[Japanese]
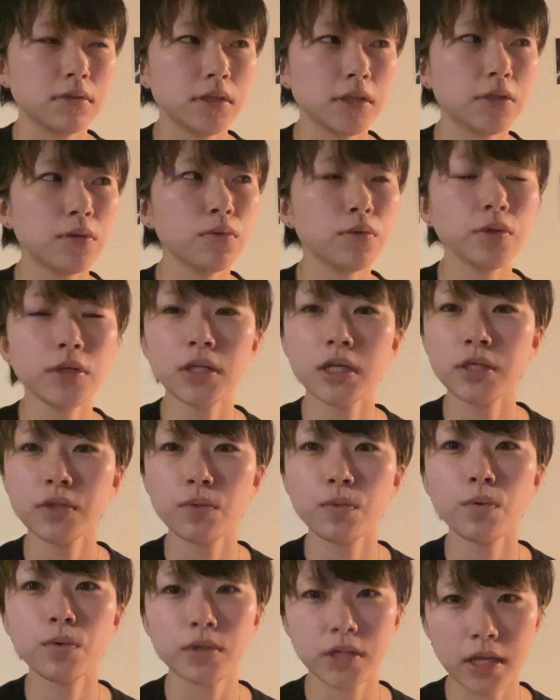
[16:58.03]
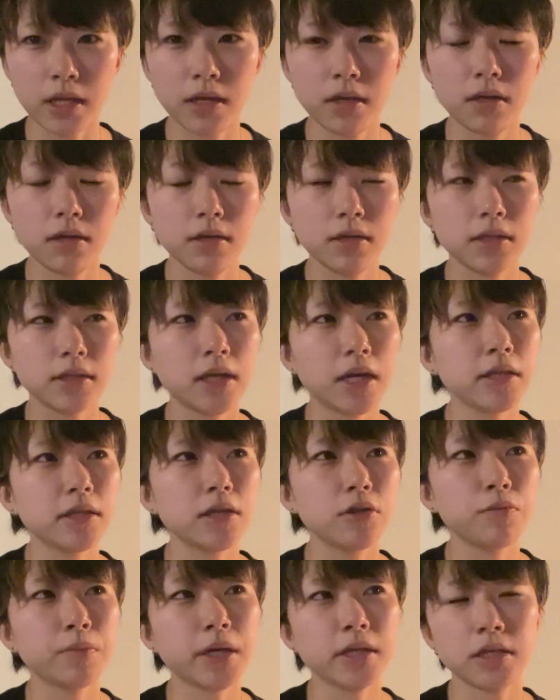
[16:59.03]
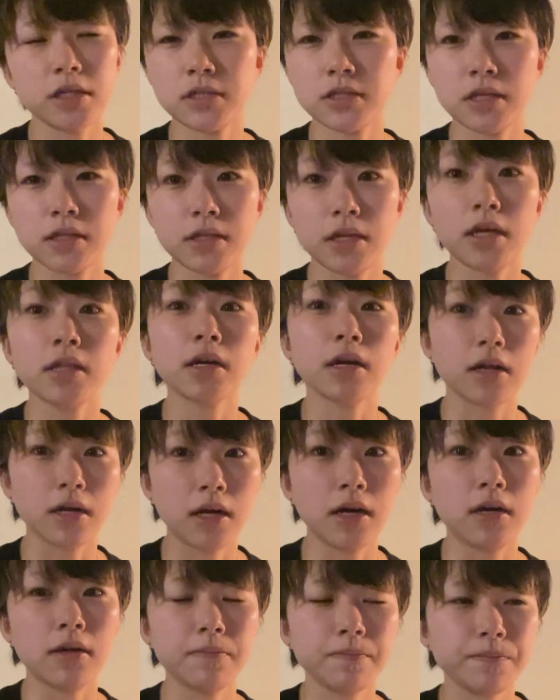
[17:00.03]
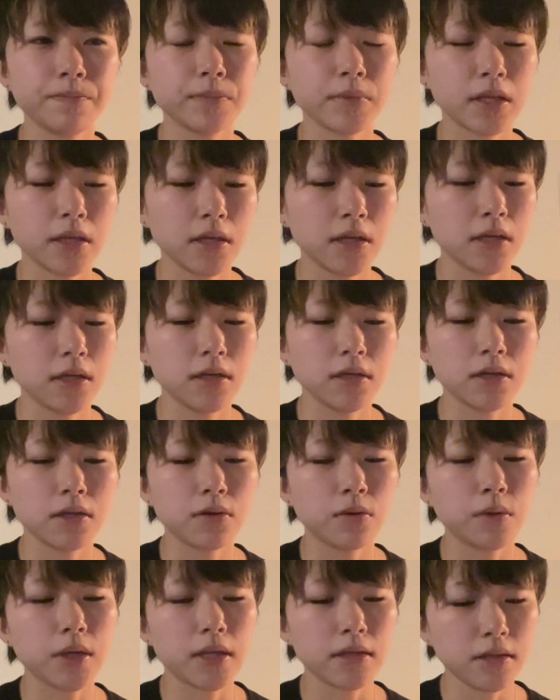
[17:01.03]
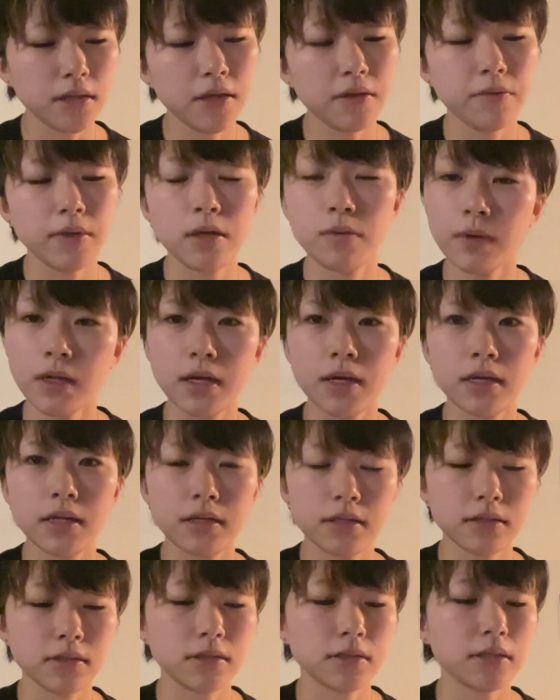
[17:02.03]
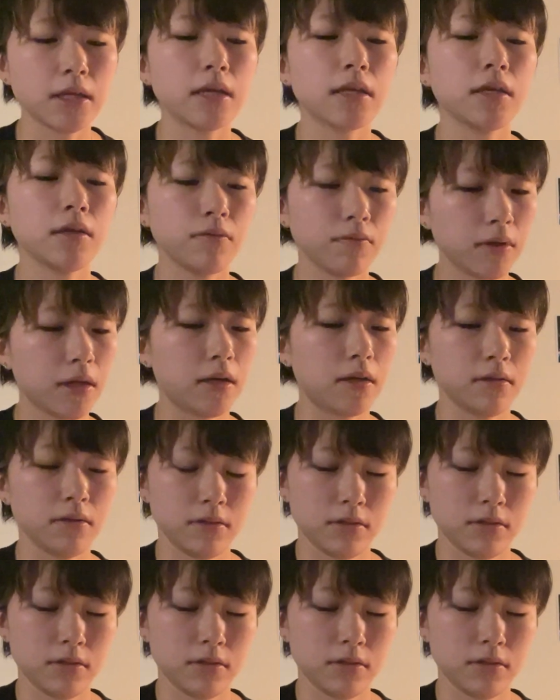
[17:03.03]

人のいないところで泣いてる毎日なんて嫌だからこうやってフェイは最近は